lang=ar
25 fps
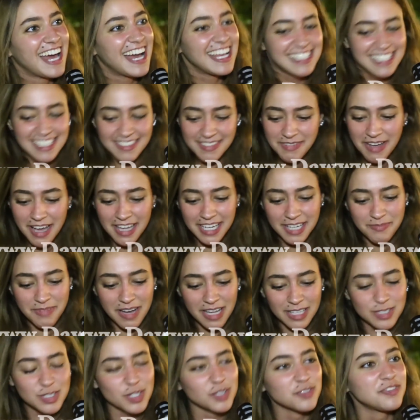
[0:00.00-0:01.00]
لا دي بقى
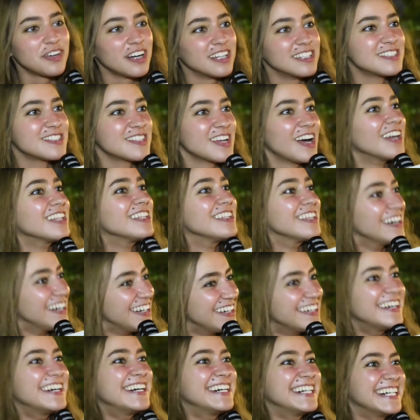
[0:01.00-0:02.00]
نبقى نشوفها ان شاء
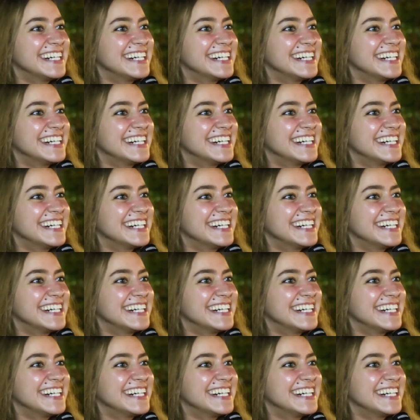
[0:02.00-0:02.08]
الله